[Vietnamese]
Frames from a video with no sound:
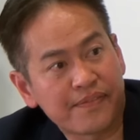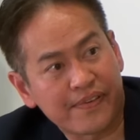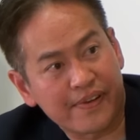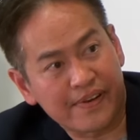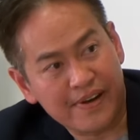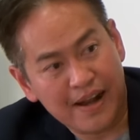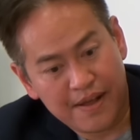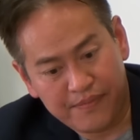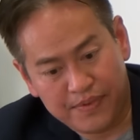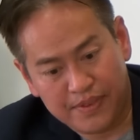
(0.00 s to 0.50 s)

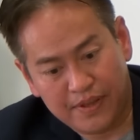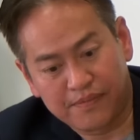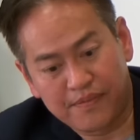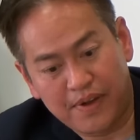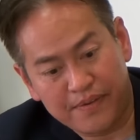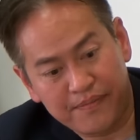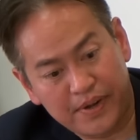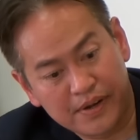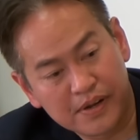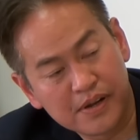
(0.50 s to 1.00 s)
phải ra mình tận
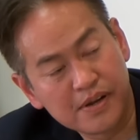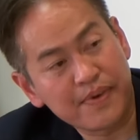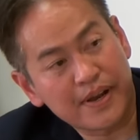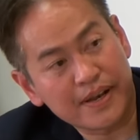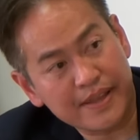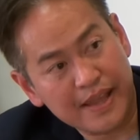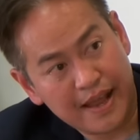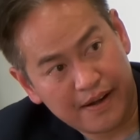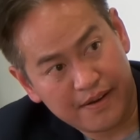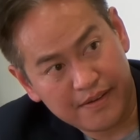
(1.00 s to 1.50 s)
mặt mình đưa mà
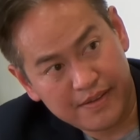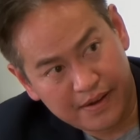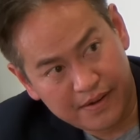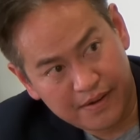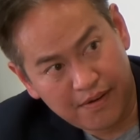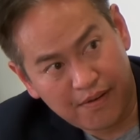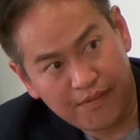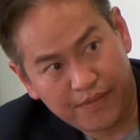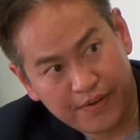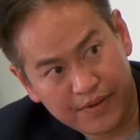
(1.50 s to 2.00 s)
anh chàng nó vẫn
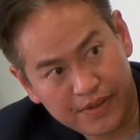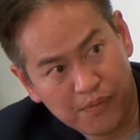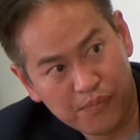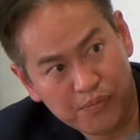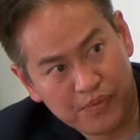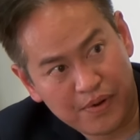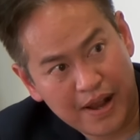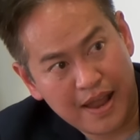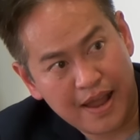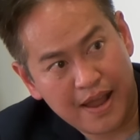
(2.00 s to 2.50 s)
còn nó
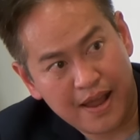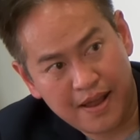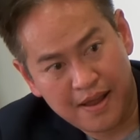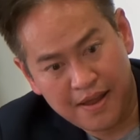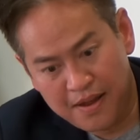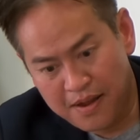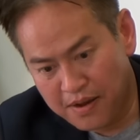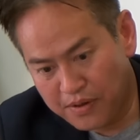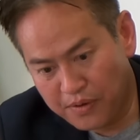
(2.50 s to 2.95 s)
dốc ra